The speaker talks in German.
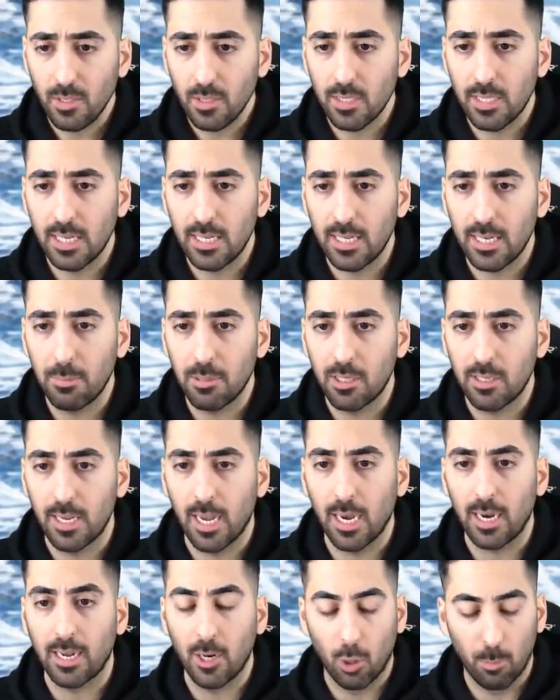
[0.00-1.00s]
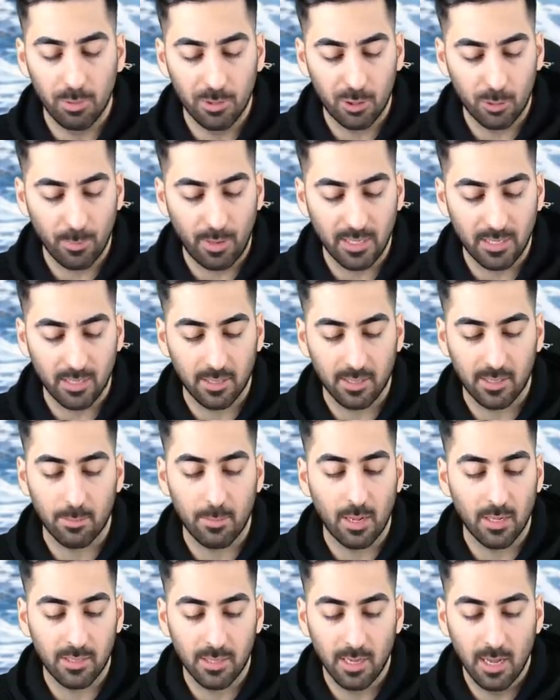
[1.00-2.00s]
Geht nämlich, ja genau, bis zum 21.
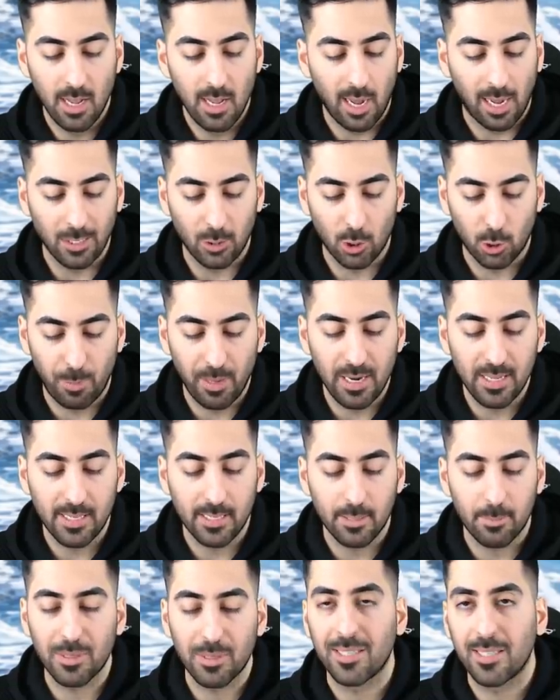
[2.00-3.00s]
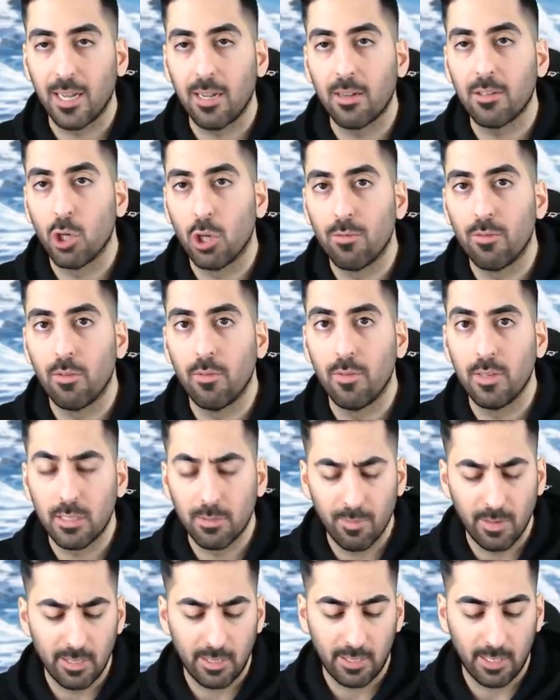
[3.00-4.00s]
März. Also spätestens bis da sollten wir
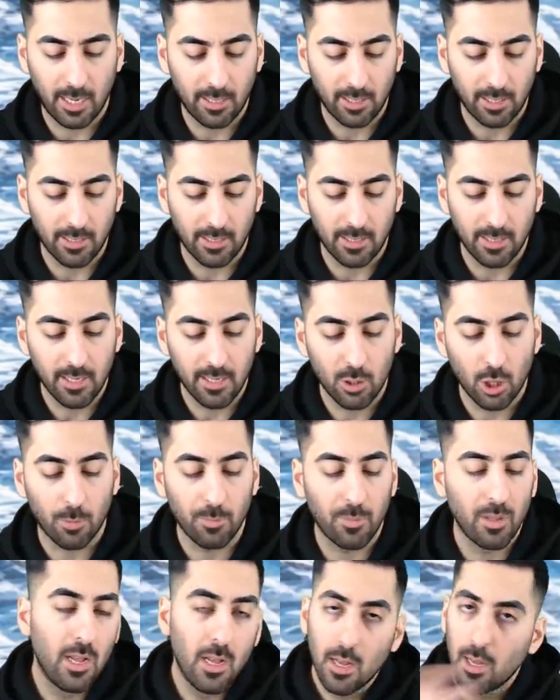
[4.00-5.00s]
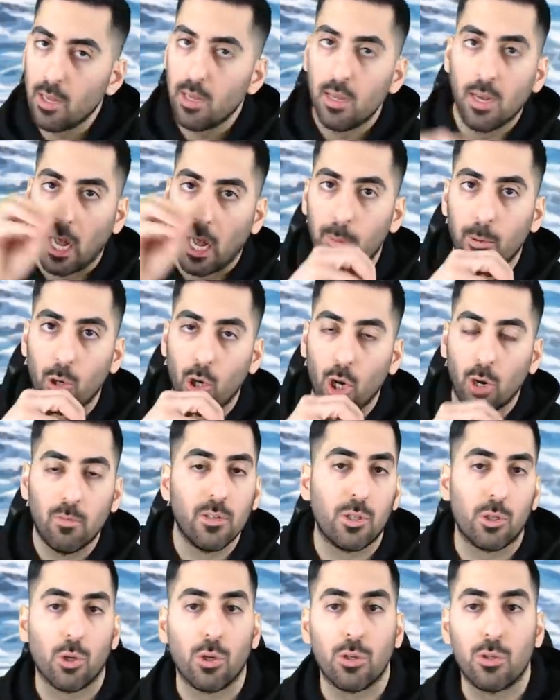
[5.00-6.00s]
wissen, welcher Charakter als nächstes kommt. Aber kommen wir
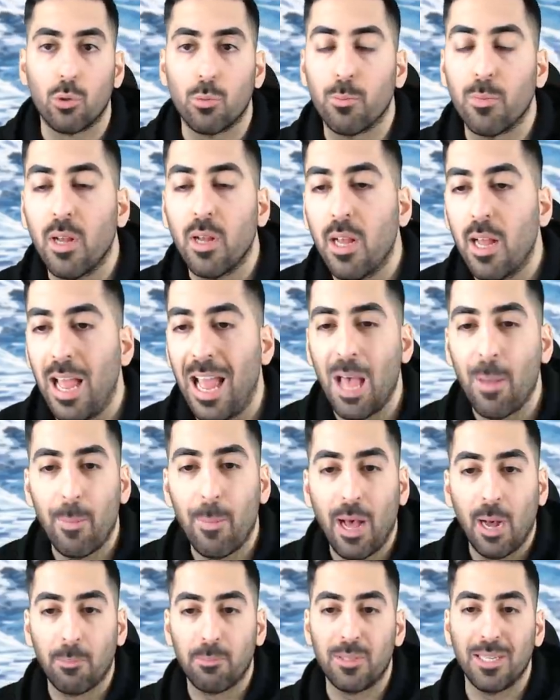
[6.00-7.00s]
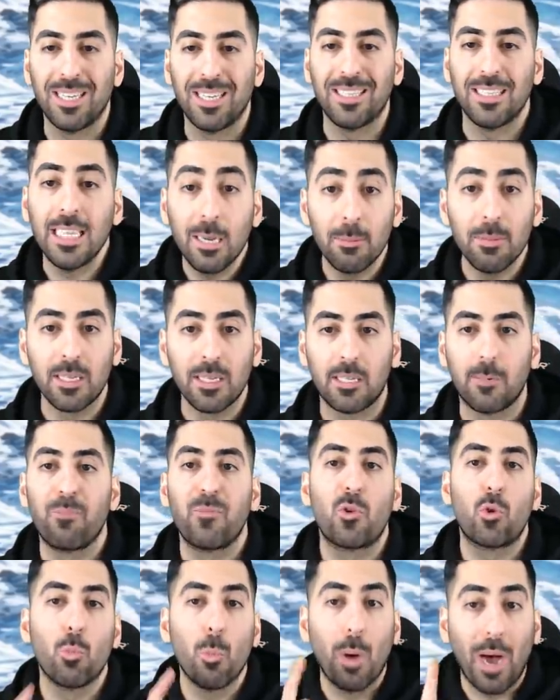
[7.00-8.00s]
zurück zum App-Update. Nämlich,
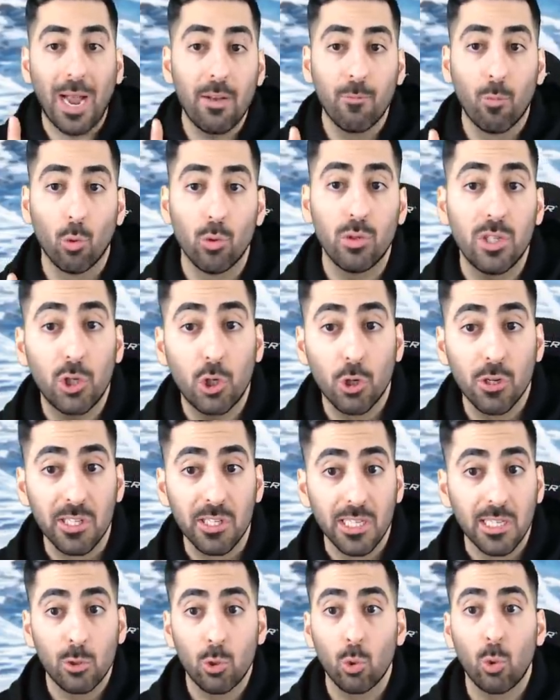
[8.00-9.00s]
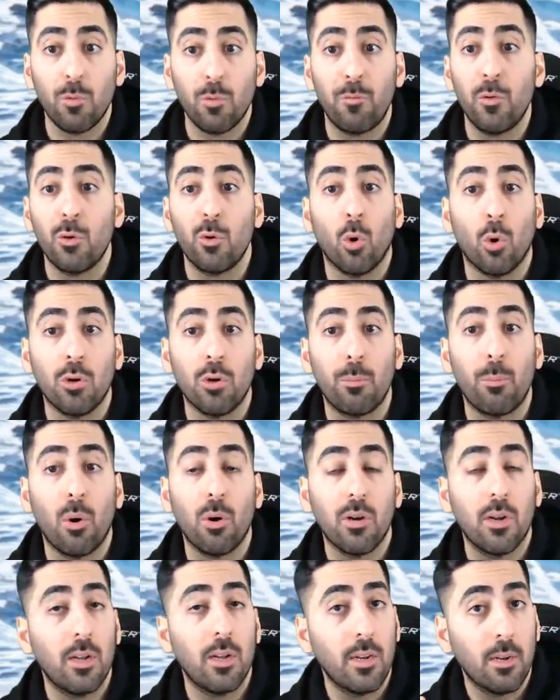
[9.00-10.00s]
zum einen wurden die Schlüssel hinzugefügt und
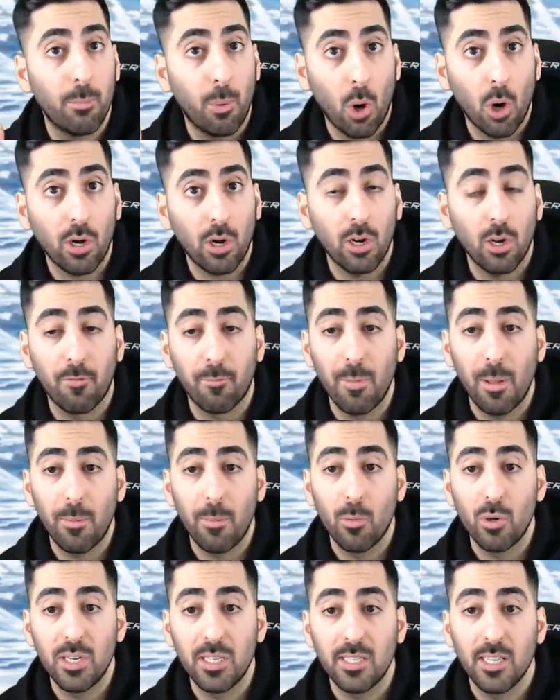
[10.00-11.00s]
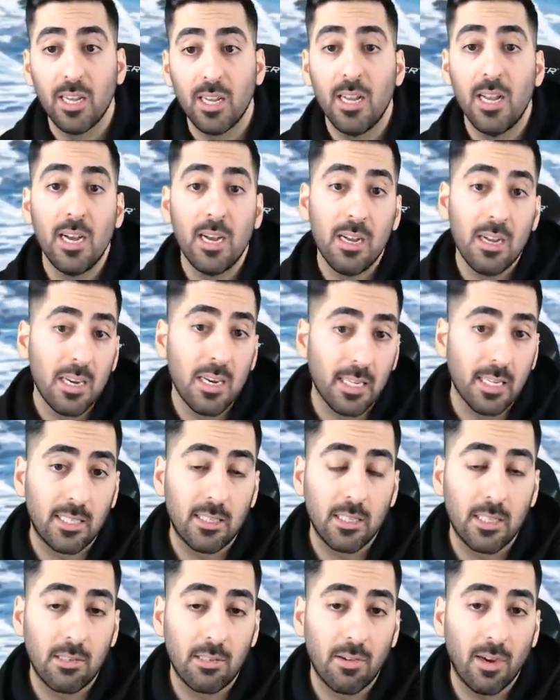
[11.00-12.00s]
äh, Portal of Memories. Das
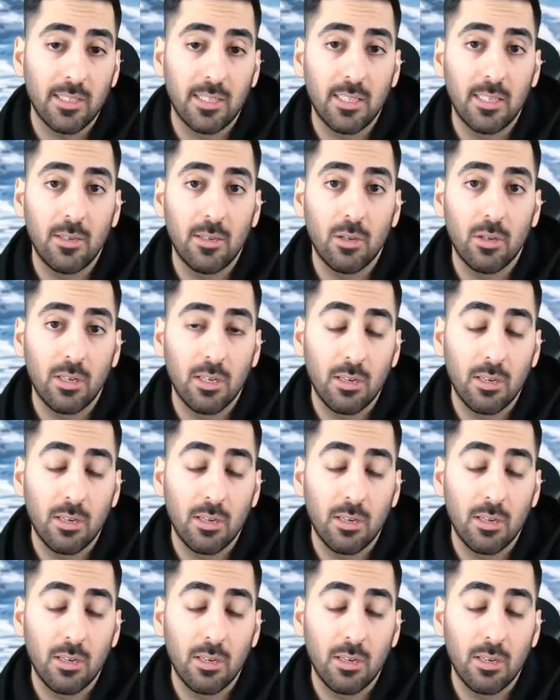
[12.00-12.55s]
ist quasi